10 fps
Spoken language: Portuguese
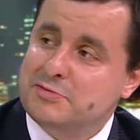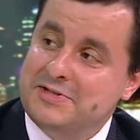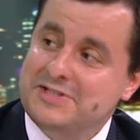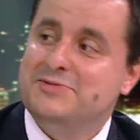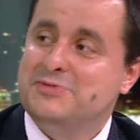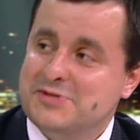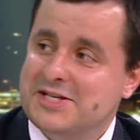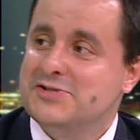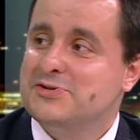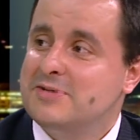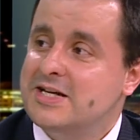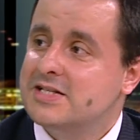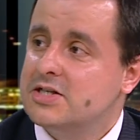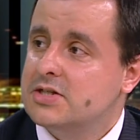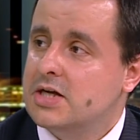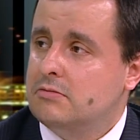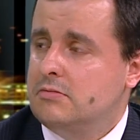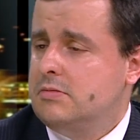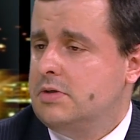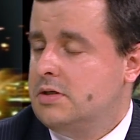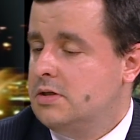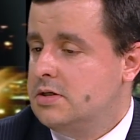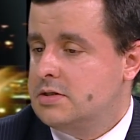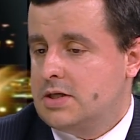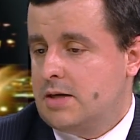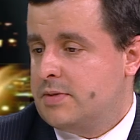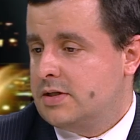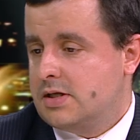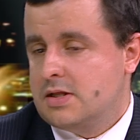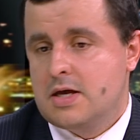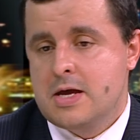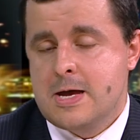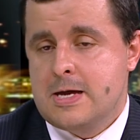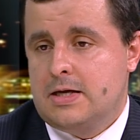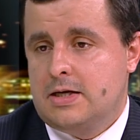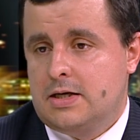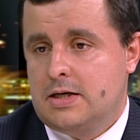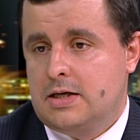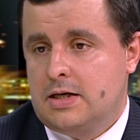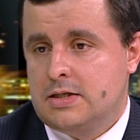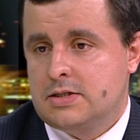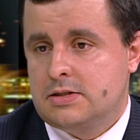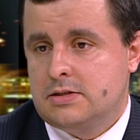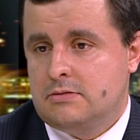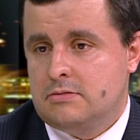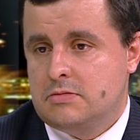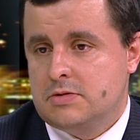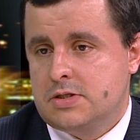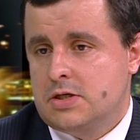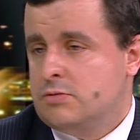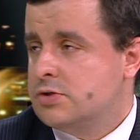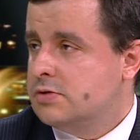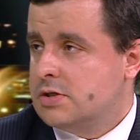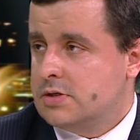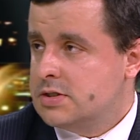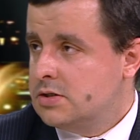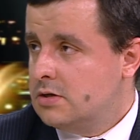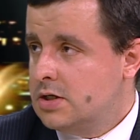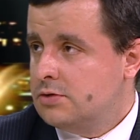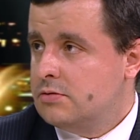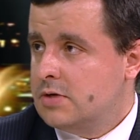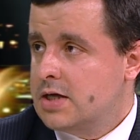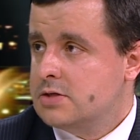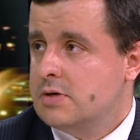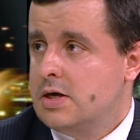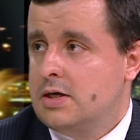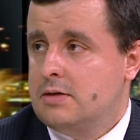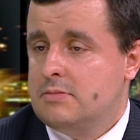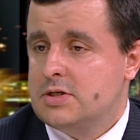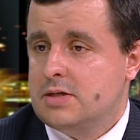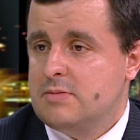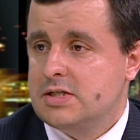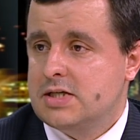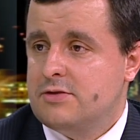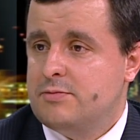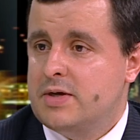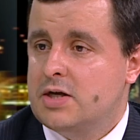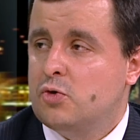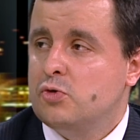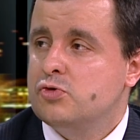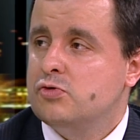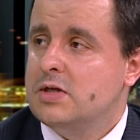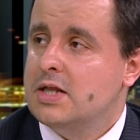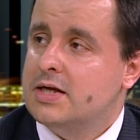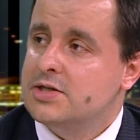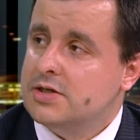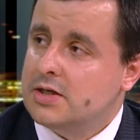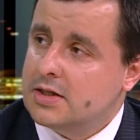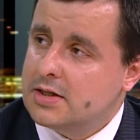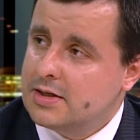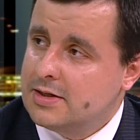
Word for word: se pronuncia sobre essa questão e diz que, à partida, uh, este seria uma solução transitória, em todo o caso, mas também serve para consolidar a esquerda.